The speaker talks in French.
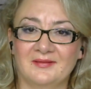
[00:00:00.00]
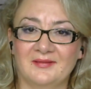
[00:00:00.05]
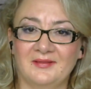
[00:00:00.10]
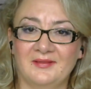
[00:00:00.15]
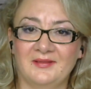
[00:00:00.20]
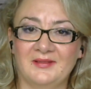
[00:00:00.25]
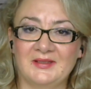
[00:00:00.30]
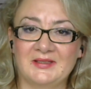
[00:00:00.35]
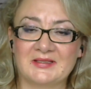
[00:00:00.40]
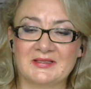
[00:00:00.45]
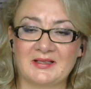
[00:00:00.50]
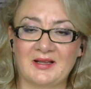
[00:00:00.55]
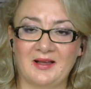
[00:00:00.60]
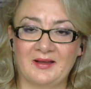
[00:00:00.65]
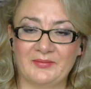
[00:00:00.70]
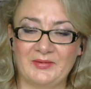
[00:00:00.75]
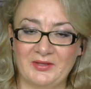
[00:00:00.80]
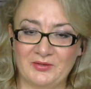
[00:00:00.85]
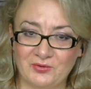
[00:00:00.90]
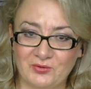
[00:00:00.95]
il
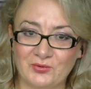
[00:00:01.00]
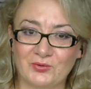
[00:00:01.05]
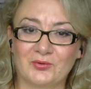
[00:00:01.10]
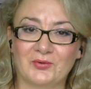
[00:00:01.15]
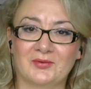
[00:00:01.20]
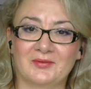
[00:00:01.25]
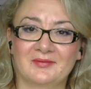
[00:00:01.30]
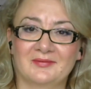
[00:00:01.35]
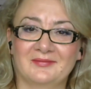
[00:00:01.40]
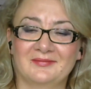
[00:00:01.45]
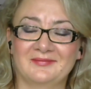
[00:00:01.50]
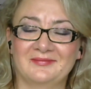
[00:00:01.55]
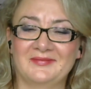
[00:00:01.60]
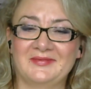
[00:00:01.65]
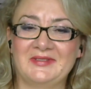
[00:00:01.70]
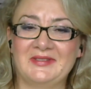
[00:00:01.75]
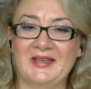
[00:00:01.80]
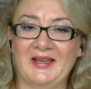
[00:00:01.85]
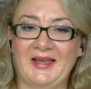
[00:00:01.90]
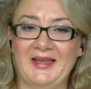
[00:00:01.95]
sera bientôt
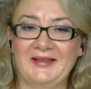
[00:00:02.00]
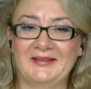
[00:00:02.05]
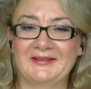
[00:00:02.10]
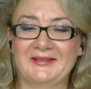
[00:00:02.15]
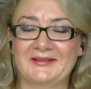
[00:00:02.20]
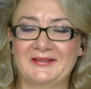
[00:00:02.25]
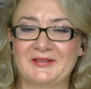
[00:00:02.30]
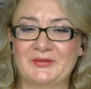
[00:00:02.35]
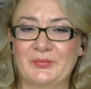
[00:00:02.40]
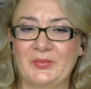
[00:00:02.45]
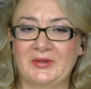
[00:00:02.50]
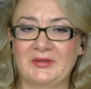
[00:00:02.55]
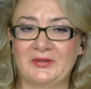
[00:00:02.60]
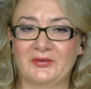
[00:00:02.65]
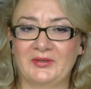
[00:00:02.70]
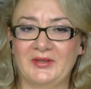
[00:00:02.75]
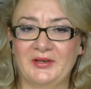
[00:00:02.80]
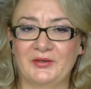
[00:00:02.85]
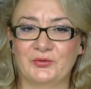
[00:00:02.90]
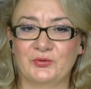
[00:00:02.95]
direct, n'est-ce pas,
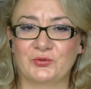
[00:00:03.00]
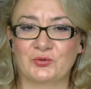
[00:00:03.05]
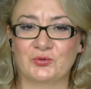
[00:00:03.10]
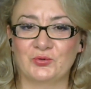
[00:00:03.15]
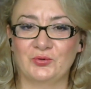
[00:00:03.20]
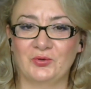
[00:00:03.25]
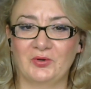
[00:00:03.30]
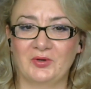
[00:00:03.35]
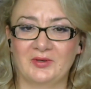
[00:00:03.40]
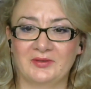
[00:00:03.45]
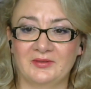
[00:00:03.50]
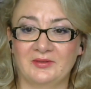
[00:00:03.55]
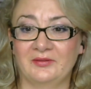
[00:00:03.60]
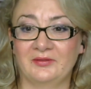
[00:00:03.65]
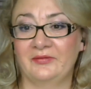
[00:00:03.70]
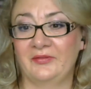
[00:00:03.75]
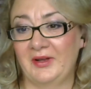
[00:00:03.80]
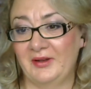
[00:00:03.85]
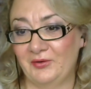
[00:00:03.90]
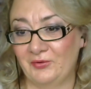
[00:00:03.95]
dans quelques jours
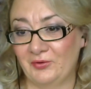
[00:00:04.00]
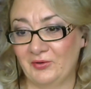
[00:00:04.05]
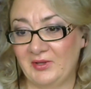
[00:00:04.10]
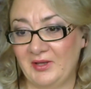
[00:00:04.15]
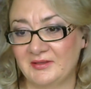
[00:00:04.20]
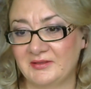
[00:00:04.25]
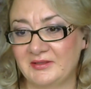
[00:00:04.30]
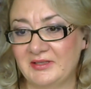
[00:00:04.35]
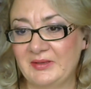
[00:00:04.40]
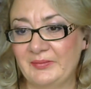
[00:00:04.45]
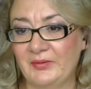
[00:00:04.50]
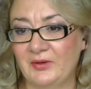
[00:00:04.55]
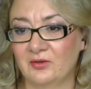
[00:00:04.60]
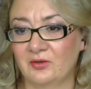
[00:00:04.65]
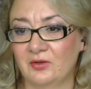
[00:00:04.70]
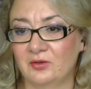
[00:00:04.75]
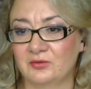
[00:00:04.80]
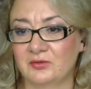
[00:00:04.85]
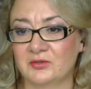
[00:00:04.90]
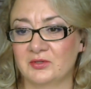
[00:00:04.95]
enfin le 15, ça dépend
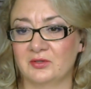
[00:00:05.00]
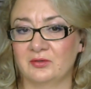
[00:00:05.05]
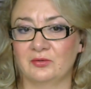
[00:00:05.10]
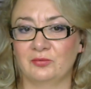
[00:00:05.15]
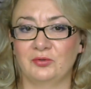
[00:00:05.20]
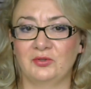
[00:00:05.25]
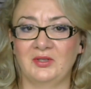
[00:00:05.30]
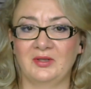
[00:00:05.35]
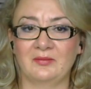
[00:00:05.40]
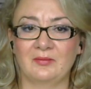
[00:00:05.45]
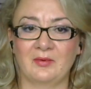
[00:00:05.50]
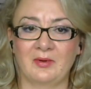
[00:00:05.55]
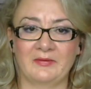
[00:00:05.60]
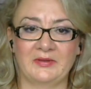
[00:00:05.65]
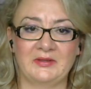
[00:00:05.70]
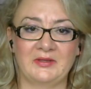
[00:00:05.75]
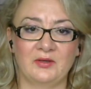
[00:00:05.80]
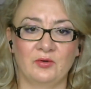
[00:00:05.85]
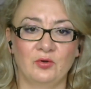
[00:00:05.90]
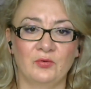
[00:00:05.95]
encore de ce que vous écoutez mon
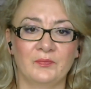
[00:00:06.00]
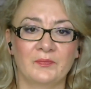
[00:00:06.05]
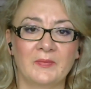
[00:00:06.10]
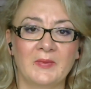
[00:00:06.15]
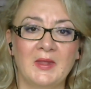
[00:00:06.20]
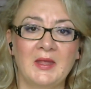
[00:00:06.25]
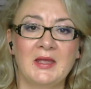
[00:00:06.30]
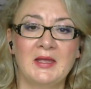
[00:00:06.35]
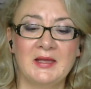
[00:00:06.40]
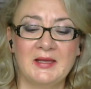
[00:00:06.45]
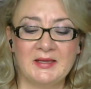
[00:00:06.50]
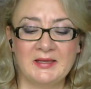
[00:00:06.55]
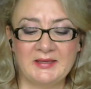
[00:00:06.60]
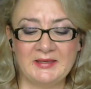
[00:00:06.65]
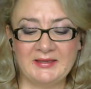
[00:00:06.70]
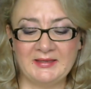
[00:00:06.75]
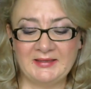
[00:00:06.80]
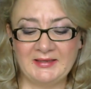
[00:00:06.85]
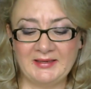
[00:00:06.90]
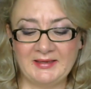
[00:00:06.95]
vidéo,
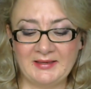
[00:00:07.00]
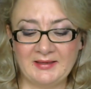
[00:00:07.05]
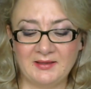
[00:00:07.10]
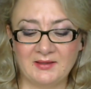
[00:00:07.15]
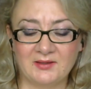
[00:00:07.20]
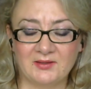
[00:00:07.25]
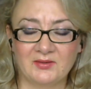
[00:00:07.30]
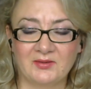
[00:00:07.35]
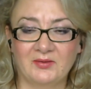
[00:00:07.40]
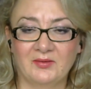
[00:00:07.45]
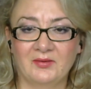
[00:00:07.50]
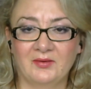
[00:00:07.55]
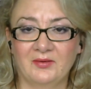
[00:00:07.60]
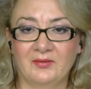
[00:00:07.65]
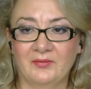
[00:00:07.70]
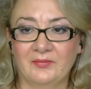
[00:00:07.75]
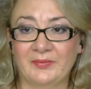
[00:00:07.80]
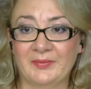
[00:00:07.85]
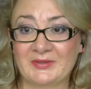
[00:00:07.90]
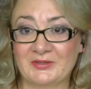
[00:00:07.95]
il est,
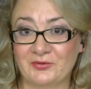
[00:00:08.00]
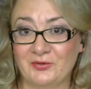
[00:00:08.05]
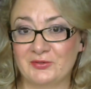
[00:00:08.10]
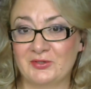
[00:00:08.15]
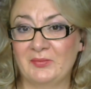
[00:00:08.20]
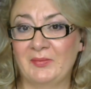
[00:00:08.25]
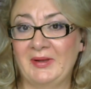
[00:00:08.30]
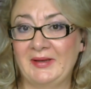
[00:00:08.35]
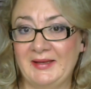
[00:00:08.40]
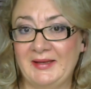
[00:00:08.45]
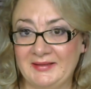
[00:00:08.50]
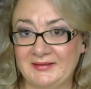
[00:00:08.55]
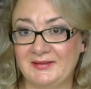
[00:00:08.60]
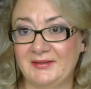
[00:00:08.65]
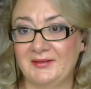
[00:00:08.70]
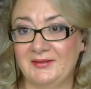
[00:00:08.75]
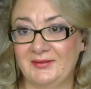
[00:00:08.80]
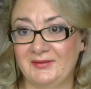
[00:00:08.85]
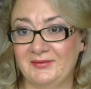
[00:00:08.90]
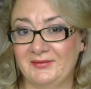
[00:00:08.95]
parce qu'il se balade
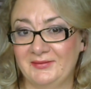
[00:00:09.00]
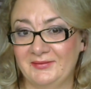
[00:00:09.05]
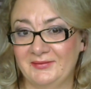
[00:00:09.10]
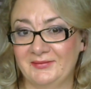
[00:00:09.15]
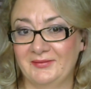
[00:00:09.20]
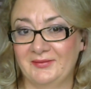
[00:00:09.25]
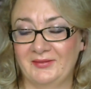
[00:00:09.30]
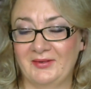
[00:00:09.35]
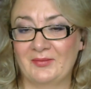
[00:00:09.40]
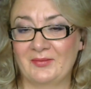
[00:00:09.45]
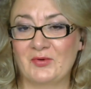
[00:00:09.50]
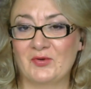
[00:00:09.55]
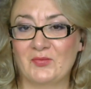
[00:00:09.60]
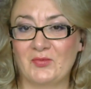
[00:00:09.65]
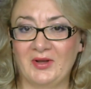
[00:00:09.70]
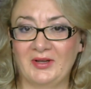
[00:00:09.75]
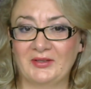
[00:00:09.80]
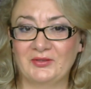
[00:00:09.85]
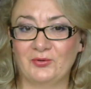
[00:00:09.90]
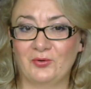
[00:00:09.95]
un euh,
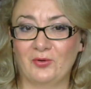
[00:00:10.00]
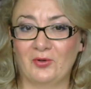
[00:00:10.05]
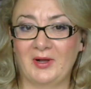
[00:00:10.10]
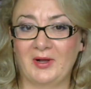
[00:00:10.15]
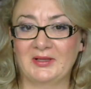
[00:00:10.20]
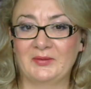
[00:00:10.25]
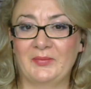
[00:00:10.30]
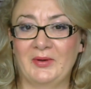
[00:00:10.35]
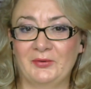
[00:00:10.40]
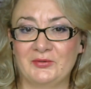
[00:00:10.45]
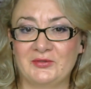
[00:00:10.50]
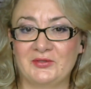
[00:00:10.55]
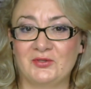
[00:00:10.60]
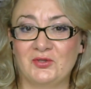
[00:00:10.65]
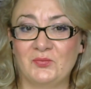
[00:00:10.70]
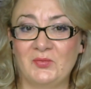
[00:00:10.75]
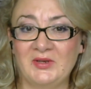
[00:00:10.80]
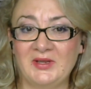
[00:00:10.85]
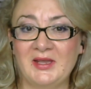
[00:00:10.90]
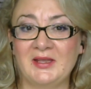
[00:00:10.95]
mouvement rétrograde par le signe
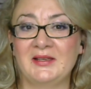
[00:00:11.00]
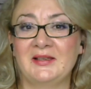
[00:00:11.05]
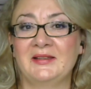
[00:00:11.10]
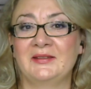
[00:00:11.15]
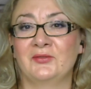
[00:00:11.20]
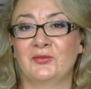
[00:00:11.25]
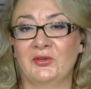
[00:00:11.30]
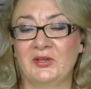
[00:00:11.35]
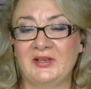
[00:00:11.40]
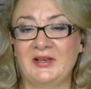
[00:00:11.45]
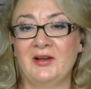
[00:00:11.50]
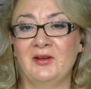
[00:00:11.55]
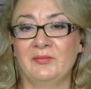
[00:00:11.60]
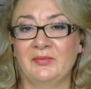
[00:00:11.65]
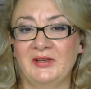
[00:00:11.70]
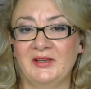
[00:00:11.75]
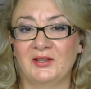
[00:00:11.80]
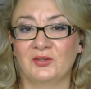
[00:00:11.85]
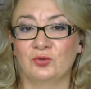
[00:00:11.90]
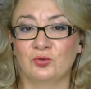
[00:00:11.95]
du bélier, donc il est en
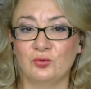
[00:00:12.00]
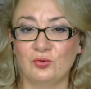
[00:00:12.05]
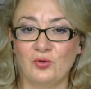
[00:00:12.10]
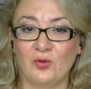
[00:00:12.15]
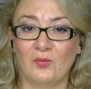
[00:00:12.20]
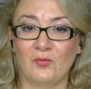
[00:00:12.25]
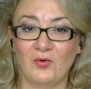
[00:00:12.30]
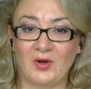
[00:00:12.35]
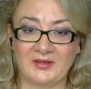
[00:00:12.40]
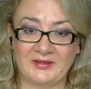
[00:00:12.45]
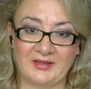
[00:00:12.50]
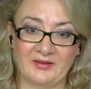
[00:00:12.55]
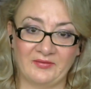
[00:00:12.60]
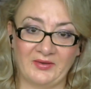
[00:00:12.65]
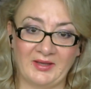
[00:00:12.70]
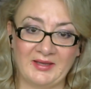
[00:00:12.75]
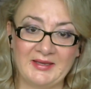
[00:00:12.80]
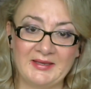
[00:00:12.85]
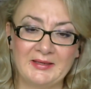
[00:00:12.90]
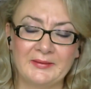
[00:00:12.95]
bélier tout le mois
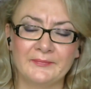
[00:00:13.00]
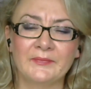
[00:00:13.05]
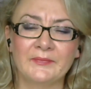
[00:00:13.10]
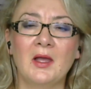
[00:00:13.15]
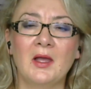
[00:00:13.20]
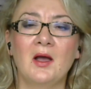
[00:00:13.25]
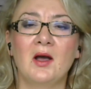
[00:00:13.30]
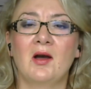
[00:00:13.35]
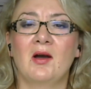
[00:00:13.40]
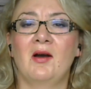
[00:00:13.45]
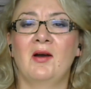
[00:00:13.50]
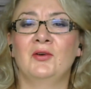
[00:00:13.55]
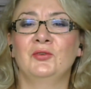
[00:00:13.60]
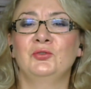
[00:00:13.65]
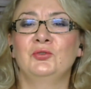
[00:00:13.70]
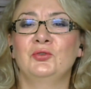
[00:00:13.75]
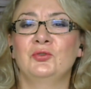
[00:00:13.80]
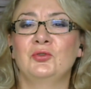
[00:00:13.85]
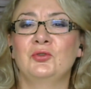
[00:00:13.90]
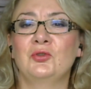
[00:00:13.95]
d'avril en
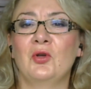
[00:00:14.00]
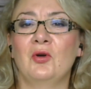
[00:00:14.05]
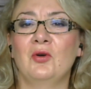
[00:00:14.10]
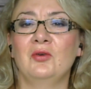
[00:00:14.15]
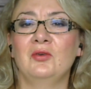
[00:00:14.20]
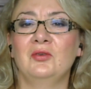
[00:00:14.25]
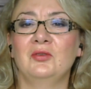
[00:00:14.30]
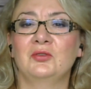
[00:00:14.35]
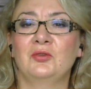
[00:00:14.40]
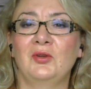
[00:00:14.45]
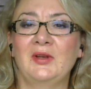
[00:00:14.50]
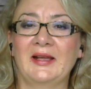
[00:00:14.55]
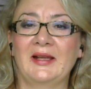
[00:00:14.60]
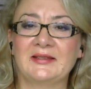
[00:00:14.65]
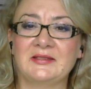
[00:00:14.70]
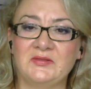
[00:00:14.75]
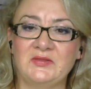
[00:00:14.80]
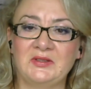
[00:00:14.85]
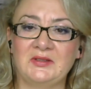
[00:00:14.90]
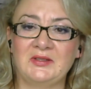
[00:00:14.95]
donnant de
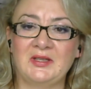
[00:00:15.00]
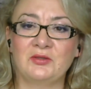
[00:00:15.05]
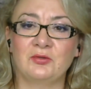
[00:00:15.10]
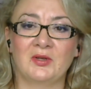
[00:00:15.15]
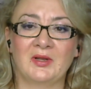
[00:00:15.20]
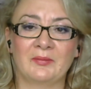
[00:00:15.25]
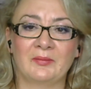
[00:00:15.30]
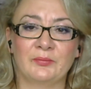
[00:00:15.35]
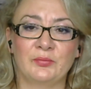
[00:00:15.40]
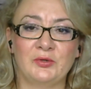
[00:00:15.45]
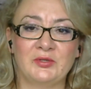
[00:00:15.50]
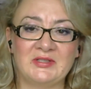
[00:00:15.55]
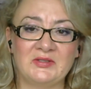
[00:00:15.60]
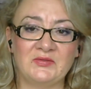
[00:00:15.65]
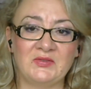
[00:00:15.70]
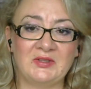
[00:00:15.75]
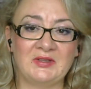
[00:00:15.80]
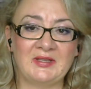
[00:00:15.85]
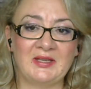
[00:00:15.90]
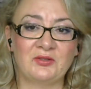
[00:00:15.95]
l'activité, de
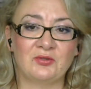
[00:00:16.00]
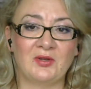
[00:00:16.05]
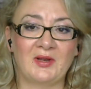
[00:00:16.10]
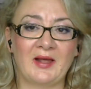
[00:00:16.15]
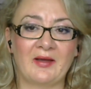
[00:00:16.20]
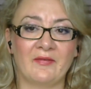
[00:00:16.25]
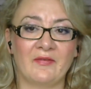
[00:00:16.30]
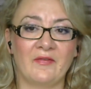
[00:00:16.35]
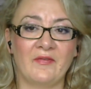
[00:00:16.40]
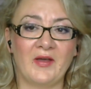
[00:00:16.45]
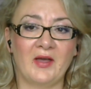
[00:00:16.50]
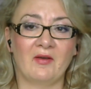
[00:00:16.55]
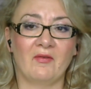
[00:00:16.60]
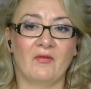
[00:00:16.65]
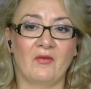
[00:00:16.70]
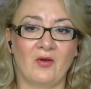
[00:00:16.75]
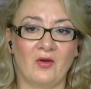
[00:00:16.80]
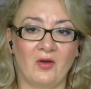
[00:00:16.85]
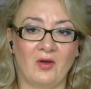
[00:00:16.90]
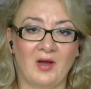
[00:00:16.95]
l'impulsivité, de la
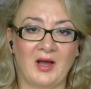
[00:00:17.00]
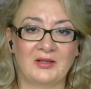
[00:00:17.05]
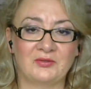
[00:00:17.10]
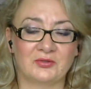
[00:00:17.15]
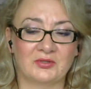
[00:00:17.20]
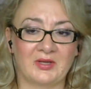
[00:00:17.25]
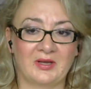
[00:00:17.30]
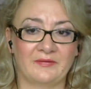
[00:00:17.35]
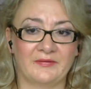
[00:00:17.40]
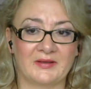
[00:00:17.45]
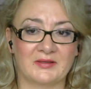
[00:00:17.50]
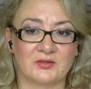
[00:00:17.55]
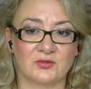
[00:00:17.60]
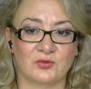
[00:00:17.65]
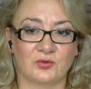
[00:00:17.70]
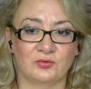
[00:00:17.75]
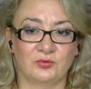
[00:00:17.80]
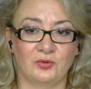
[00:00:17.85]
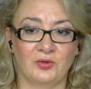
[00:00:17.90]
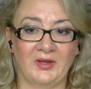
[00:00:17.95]
ferveur à notre
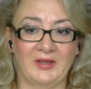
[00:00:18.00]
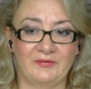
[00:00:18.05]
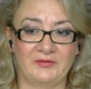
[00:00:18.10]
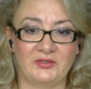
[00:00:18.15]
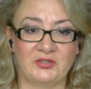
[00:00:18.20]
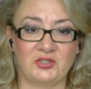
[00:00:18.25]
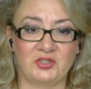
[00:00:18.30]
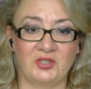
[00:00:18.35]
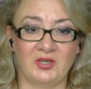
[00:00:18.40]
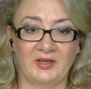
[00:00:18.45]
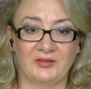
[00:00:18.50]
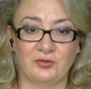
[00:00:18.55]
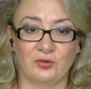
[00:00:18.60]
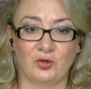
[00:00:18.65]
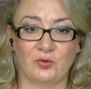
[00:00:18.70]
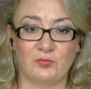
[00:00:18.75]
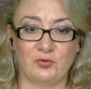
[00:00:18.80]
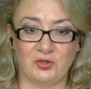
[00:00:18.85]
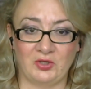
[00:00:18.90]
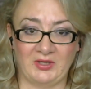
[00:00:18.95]
façon de réfléchir et de
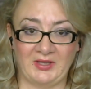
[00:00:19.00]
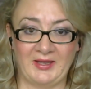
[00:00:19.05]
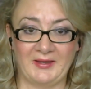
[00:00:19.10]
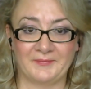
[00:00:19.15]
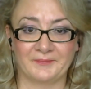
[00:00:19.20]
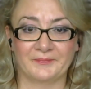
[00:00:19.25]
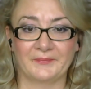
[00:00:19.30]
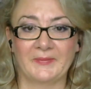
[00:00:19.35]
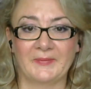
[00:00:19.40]
communiquer.